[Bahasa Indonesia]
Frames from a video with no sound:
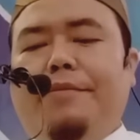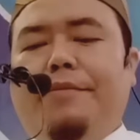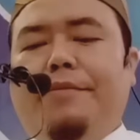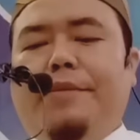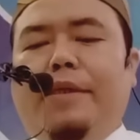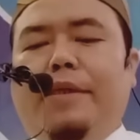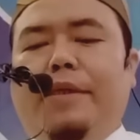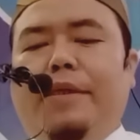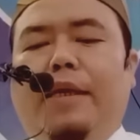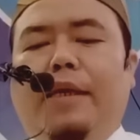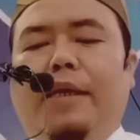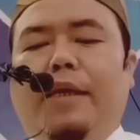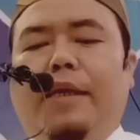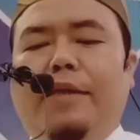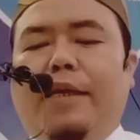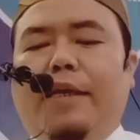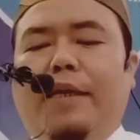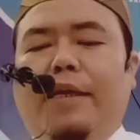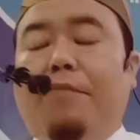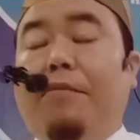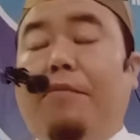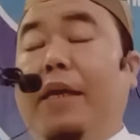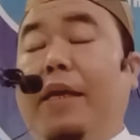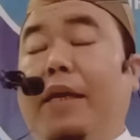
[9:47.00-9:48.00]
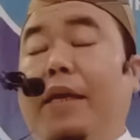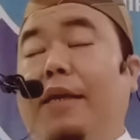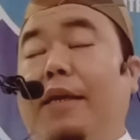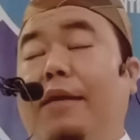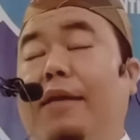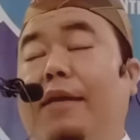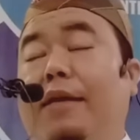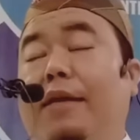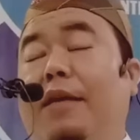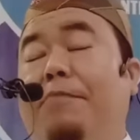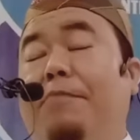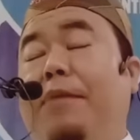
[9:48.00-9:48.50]
Di antara
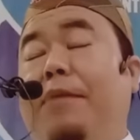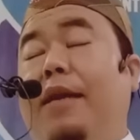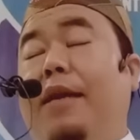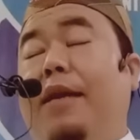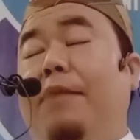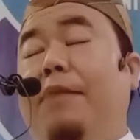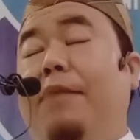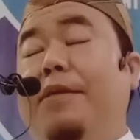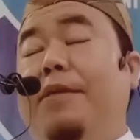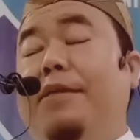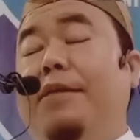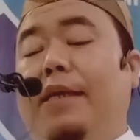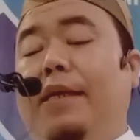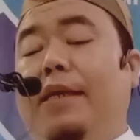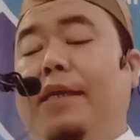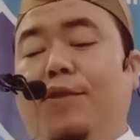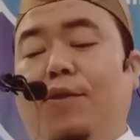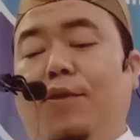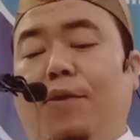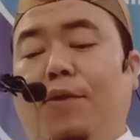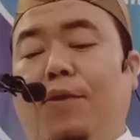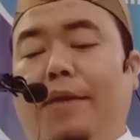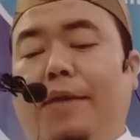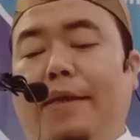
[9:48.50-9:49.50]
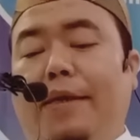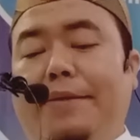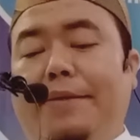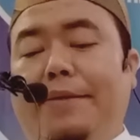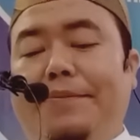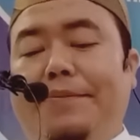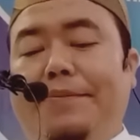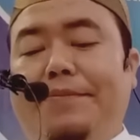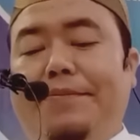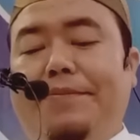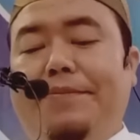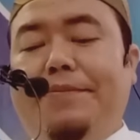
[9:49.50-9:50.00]
mereka adalah para penjaga sorga.
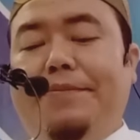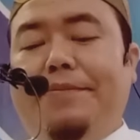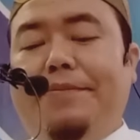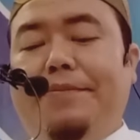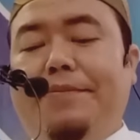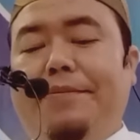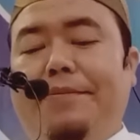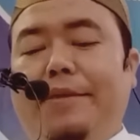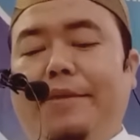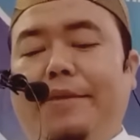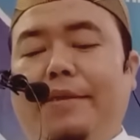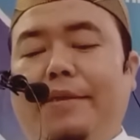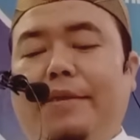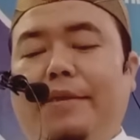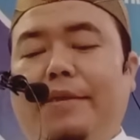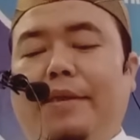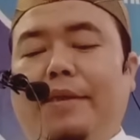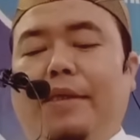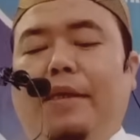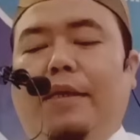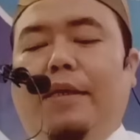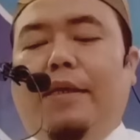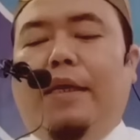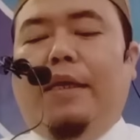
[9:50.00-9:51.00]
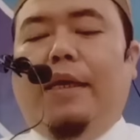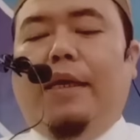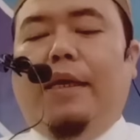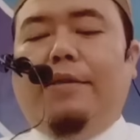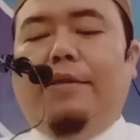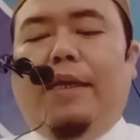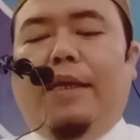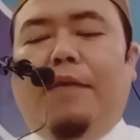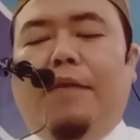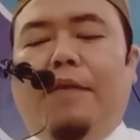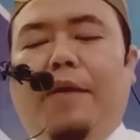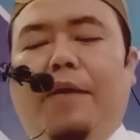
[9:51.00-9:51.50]
Di
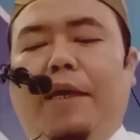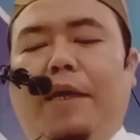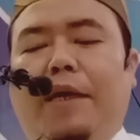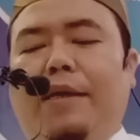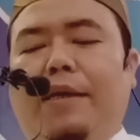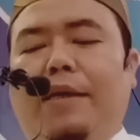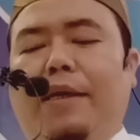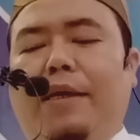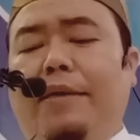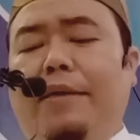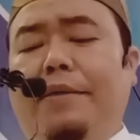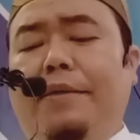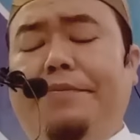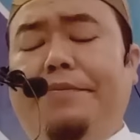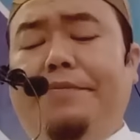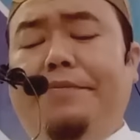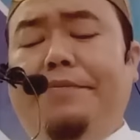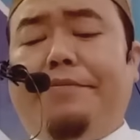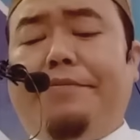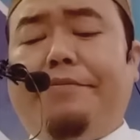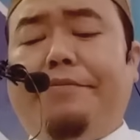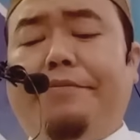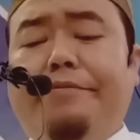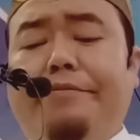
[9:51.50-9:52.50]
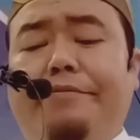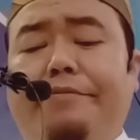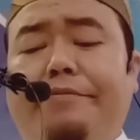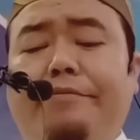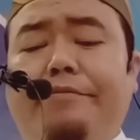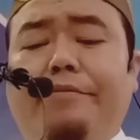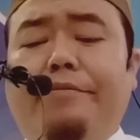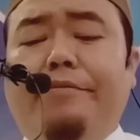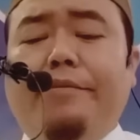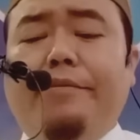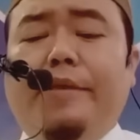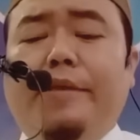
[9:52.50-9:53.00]
antara mereka
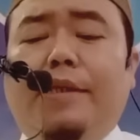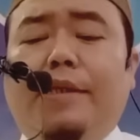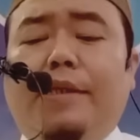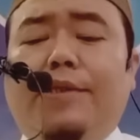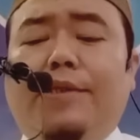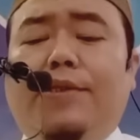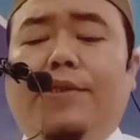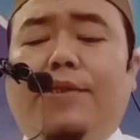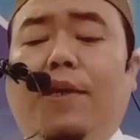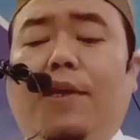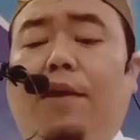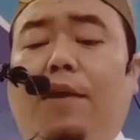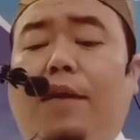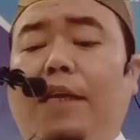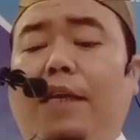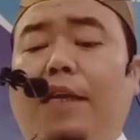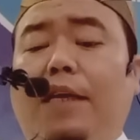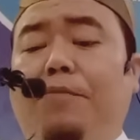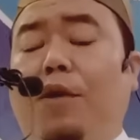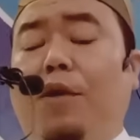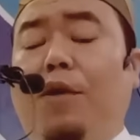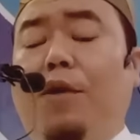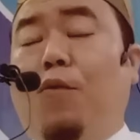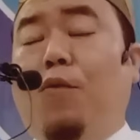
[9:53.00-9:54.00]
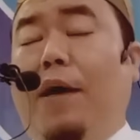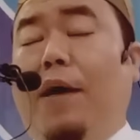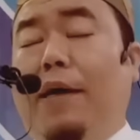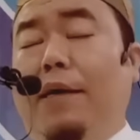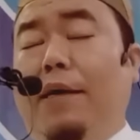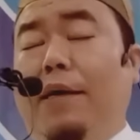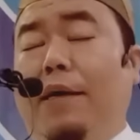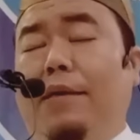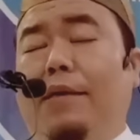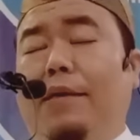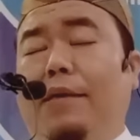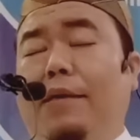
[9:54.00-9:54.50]
sahibul
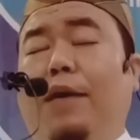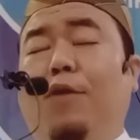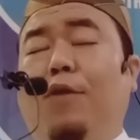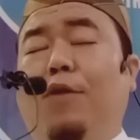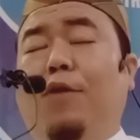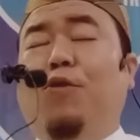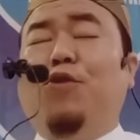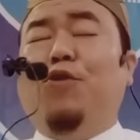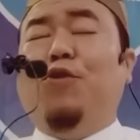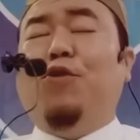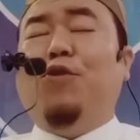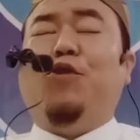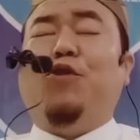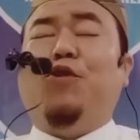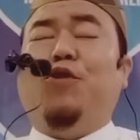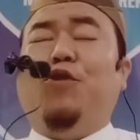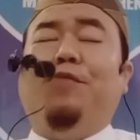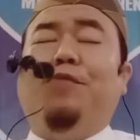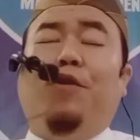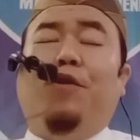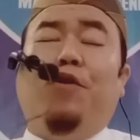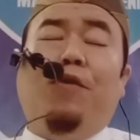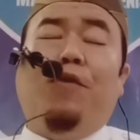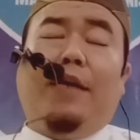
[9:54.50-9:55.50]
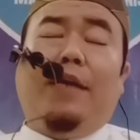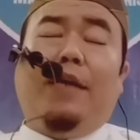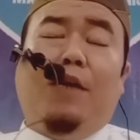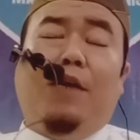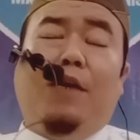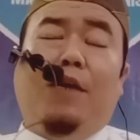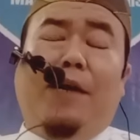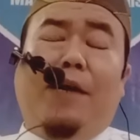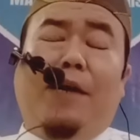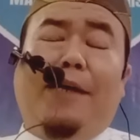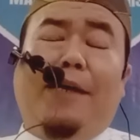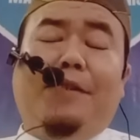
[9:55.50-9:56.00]
wahyu yang khusus menurunkan
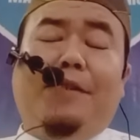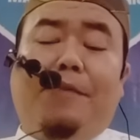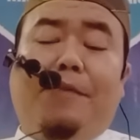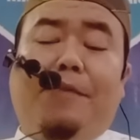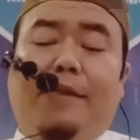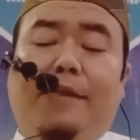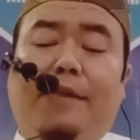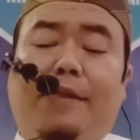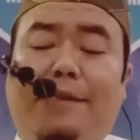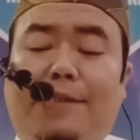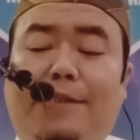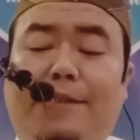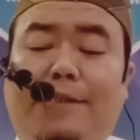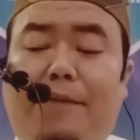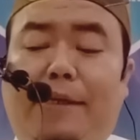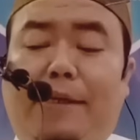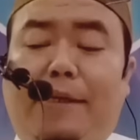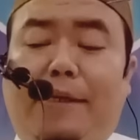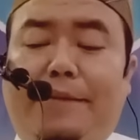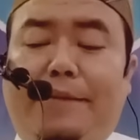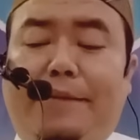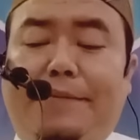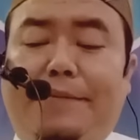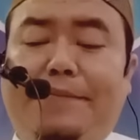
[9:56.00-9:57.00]
wahyu seperti Jibril.